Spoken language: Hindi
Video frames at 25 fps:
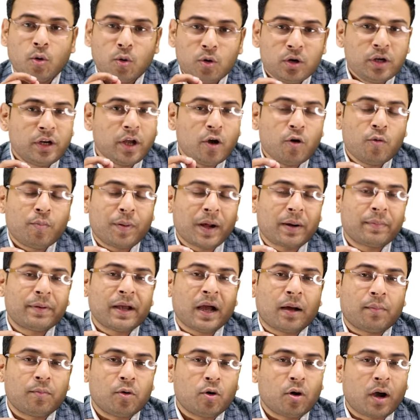उनके ऊपर
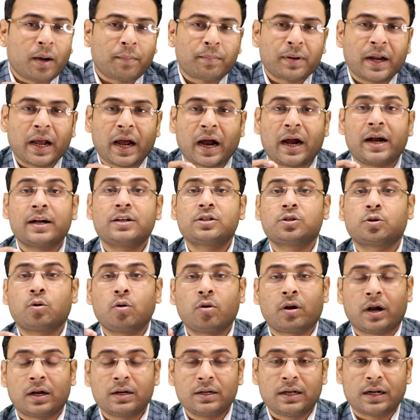भी हम लोग अपने एड्स
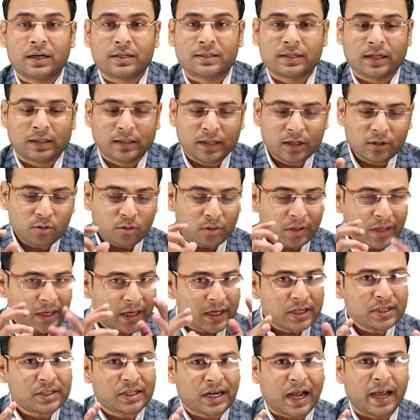को रन कर सकते हैं तो
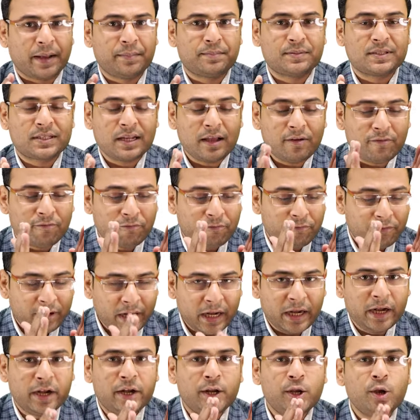किस टाइप से
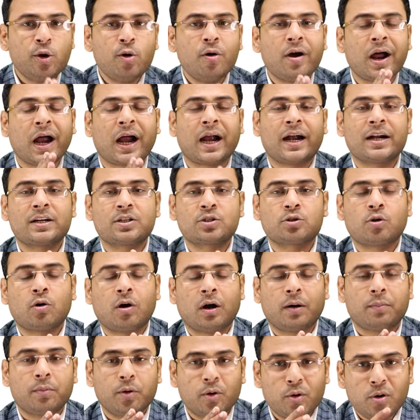वीडियो एड्स को
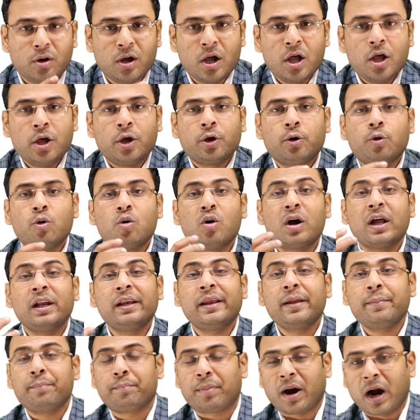हम लोग
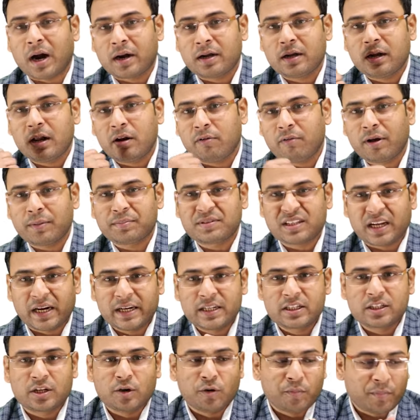गूगल की पार्टनर
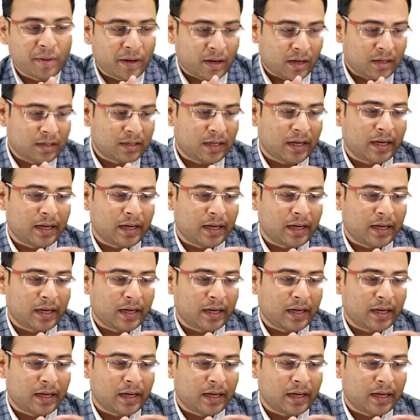वेबसाइट्स के ऊपर रन